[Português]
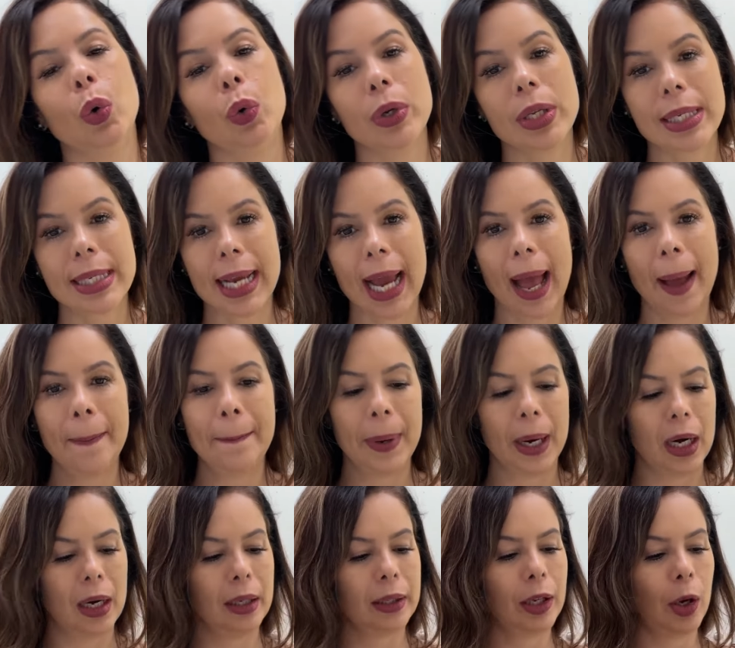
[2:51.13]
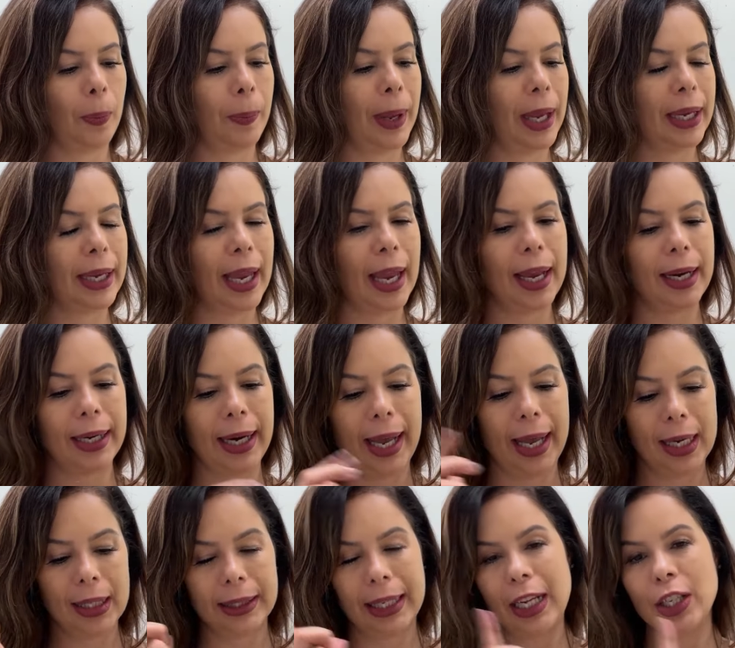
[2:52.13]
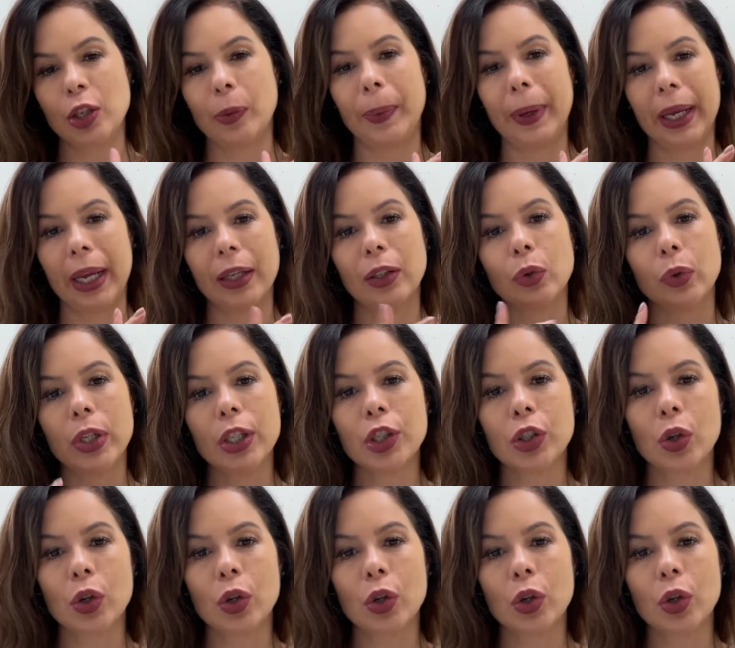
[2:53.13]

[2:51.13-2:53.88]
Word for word: um escarpão que eu peguei, na realidade eu peguei duas